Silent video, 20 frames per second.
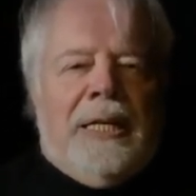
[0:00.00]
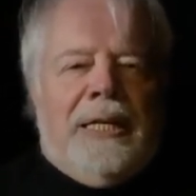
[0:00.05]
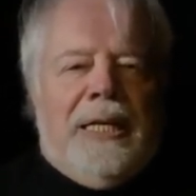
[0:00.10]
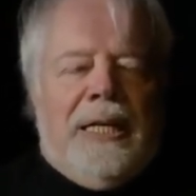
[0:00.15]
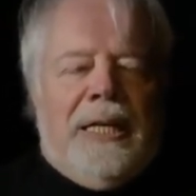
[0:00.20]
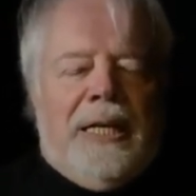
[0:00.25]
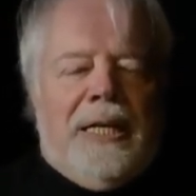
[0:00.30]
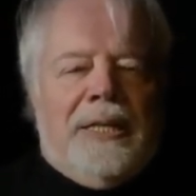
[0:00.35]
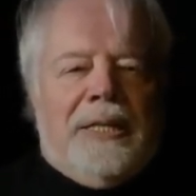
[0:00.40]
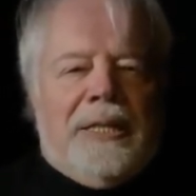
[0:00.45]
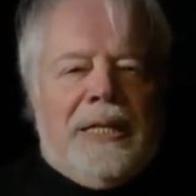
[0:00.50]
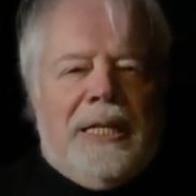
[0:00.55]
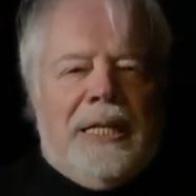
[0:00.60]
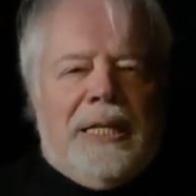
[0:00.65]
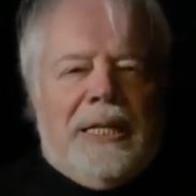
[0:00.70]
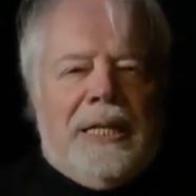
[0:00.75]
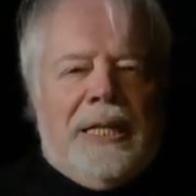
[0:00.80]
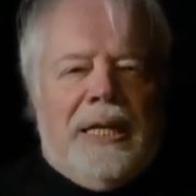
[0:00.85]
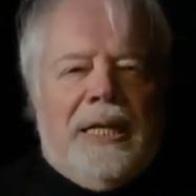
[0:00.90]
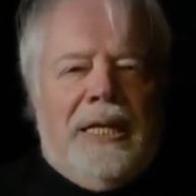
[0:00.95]
den
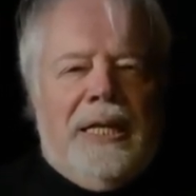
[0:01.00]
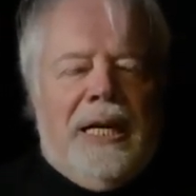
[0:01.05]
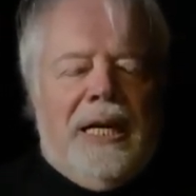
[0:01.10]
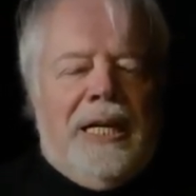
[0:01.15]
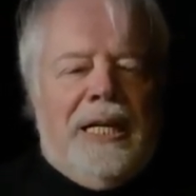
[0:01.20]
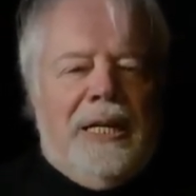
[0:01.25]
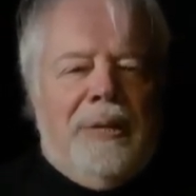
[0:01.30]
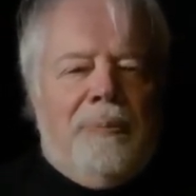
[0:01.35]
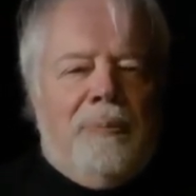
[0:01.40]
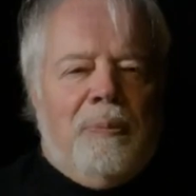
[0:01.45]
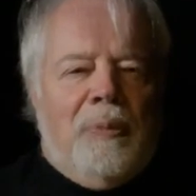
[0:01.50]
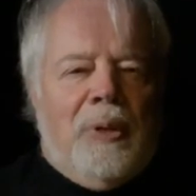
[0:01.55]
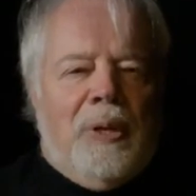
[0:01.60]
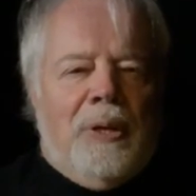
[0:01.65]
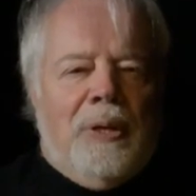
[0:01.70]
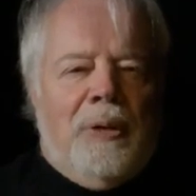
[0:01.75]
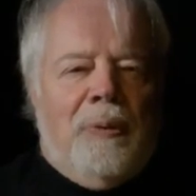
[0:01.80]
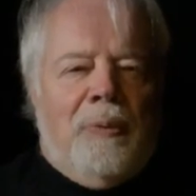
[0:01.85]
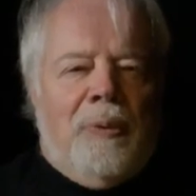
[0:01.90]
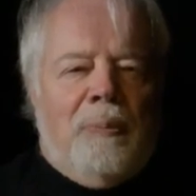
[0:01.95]
Antrag in einem
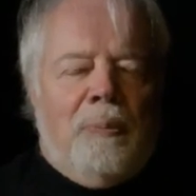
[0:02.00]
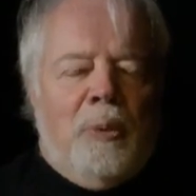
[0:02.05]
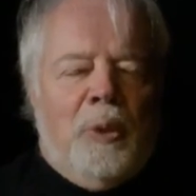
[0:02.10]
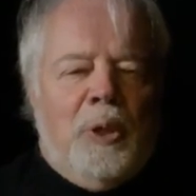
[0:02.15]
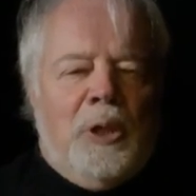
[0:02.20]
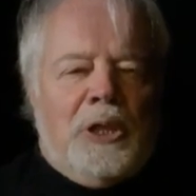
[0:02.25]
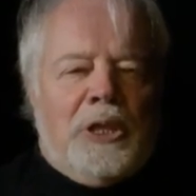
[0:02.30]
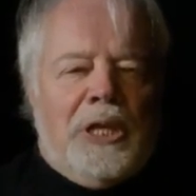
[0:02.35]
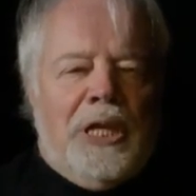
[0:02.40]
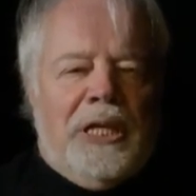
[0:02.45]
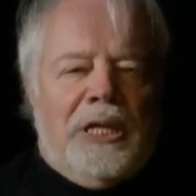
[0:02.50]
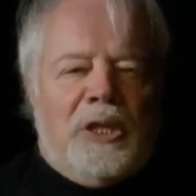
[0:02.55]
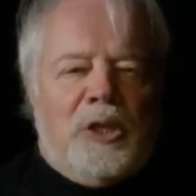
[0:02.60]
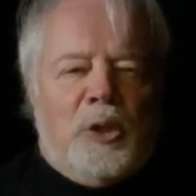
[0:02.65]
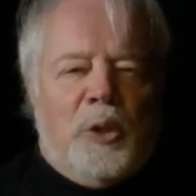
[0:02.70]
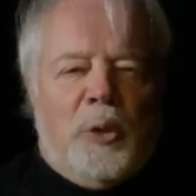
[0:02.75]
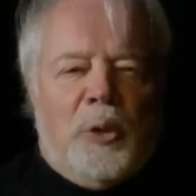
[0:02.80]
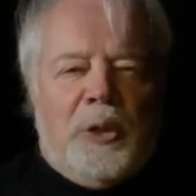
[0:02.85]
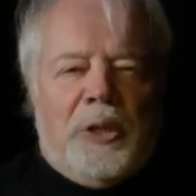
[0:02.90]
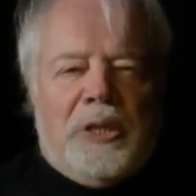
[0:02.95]
Bundesland
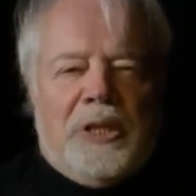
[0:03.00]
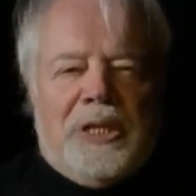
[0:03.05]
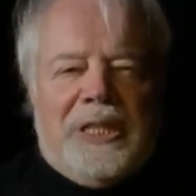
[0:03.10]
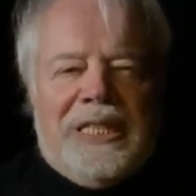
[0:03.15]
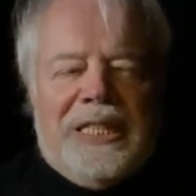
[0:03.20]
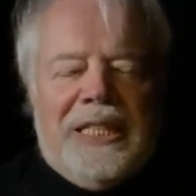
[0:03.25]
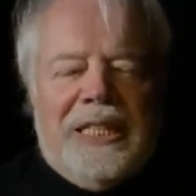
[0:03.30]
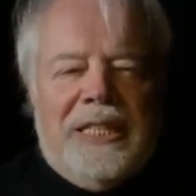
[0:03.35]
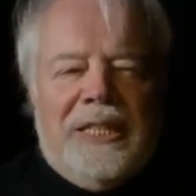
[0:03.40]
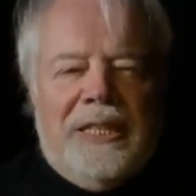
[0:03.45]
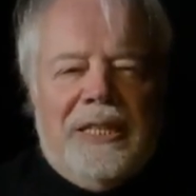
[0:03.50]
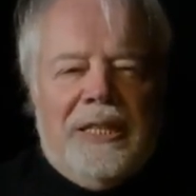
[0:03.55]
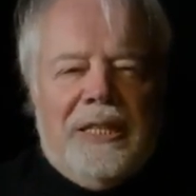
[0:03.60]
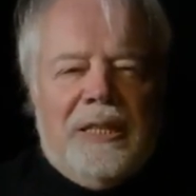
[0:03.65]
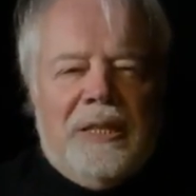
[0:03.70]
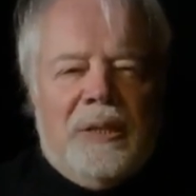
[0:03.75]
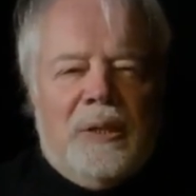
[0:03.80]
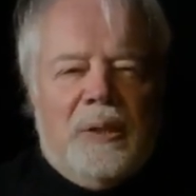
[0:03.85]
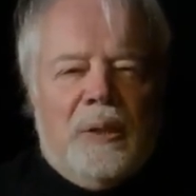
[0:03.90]
zurückziehen